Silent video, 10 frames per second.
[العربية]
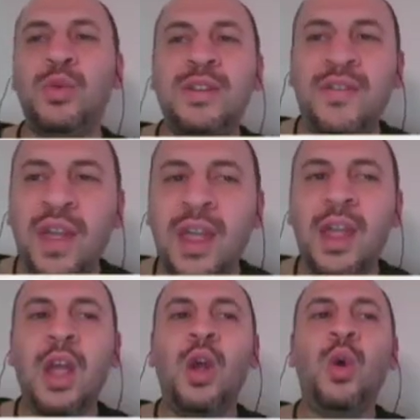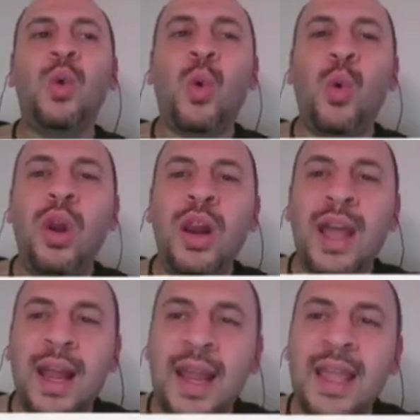واتفاق
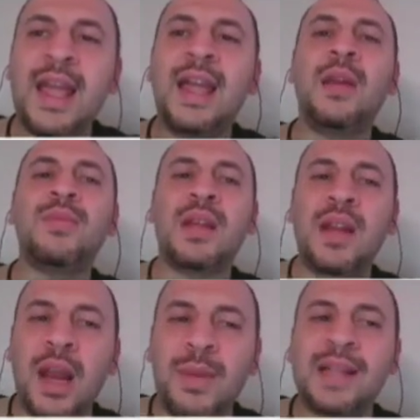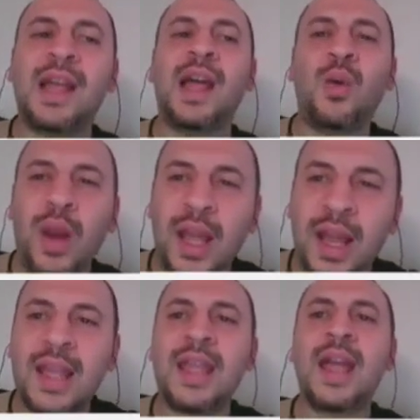كل خليه هي اللي بتصنع اللي بعدها كل
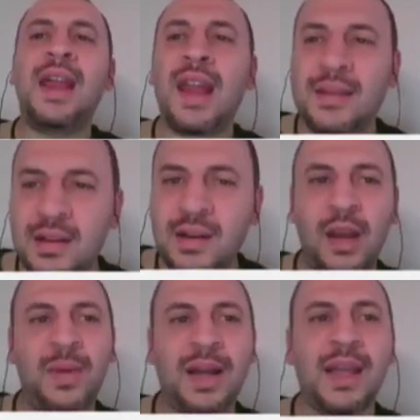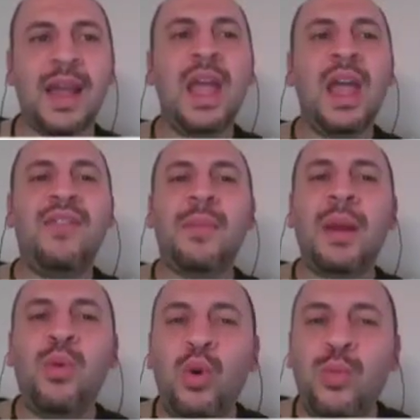خليه هي اللي هتصنع اللي بعدها فيبقى
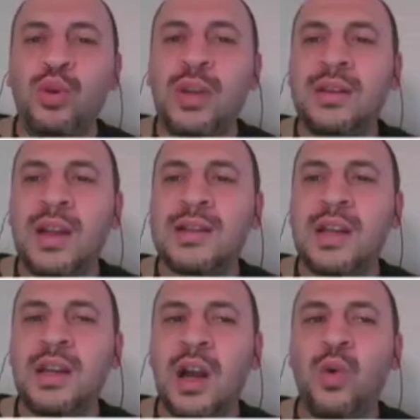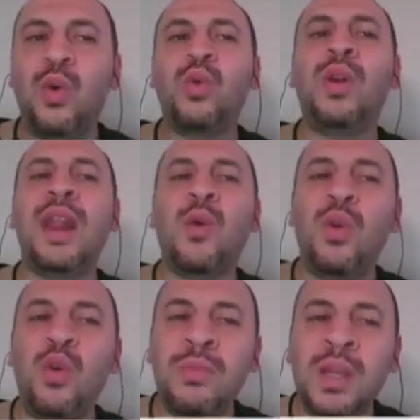البلورو بوتنت هتصنع كله اللي
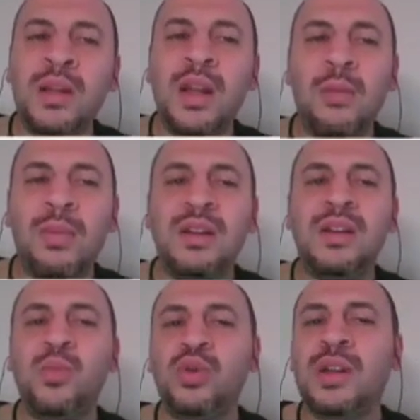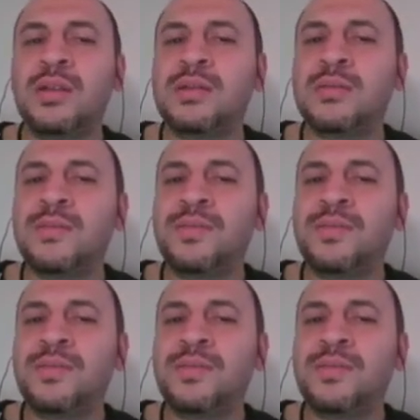اولهم مين المالتي بوتنت